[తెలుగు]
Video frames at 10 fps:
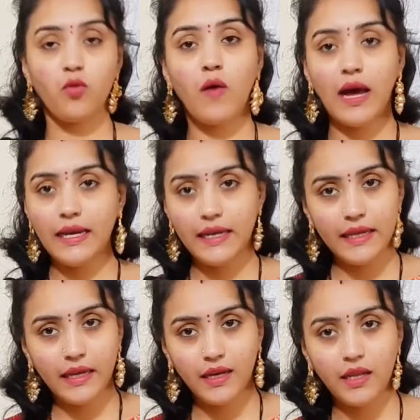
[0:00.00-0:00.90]
క్వాలిటీ
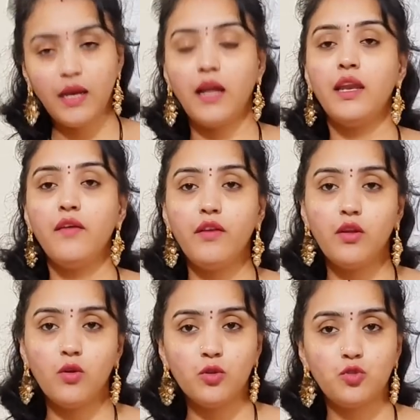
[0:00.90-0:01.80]
ఏంటి అన్ని
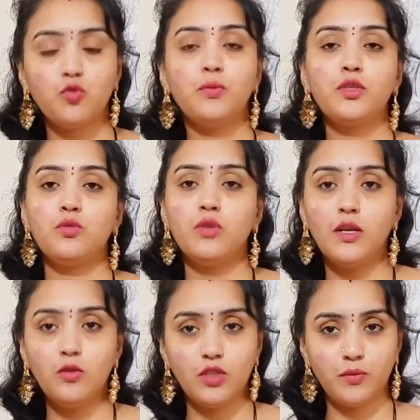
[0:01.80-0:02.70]
వీడియోలో
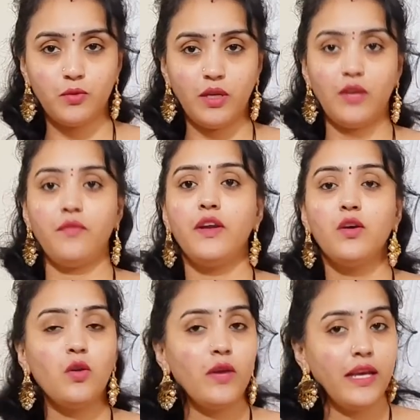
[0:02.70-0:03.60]
చూపిస్తున్నాను చెప్తున్నాను
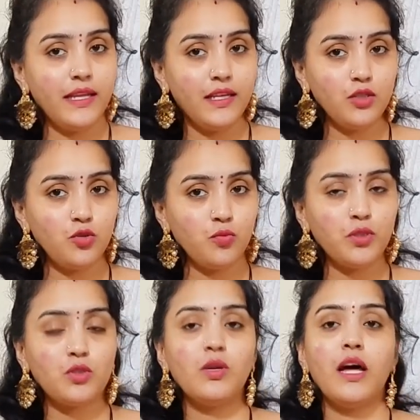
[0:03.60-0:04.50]
వీడియోలో ఏదైతే
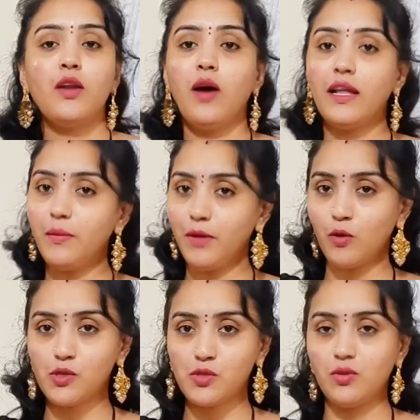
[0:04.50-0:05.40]
చూపిస్తున్నానో అదే
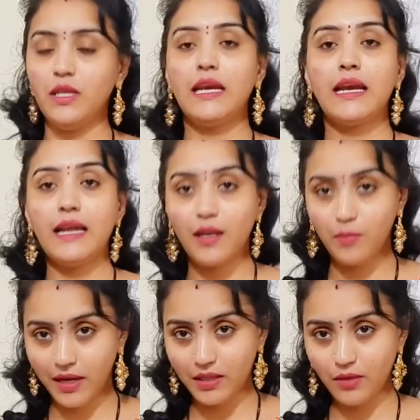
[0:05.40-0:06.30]
మీకు వస్తుంది
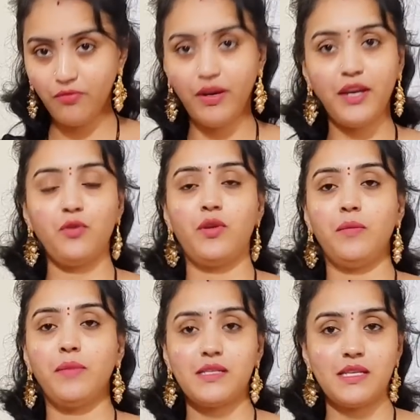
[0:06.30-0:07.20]
కలర్ మాత్రం ఫైవ్ టు
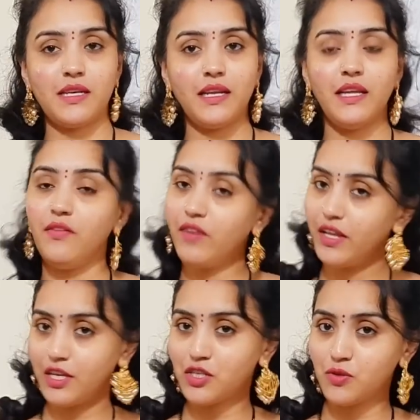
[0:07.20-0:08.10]
టెన్ పర్సెంట్ అనేది
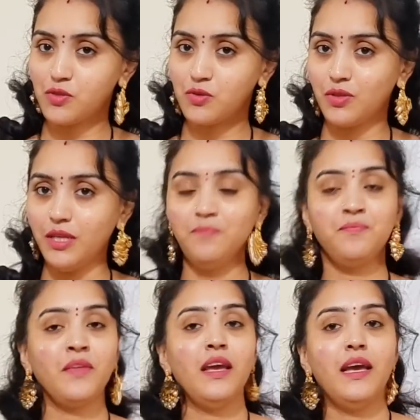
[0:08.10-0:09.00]
వేరియేషన్ వస్తుంది
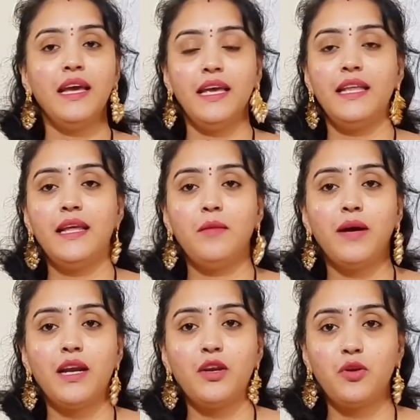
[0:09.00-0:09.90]
ఇది అనమాట